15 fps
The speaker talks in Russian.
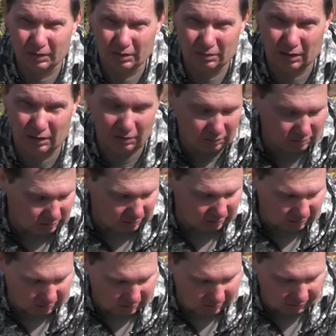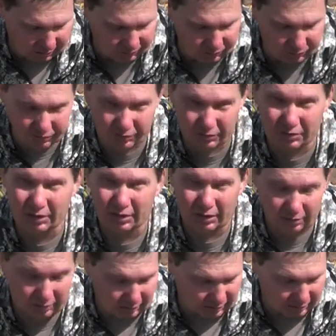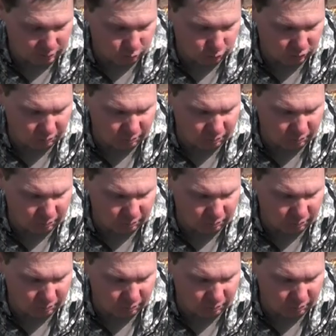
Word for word: на длительное хранение на зиму.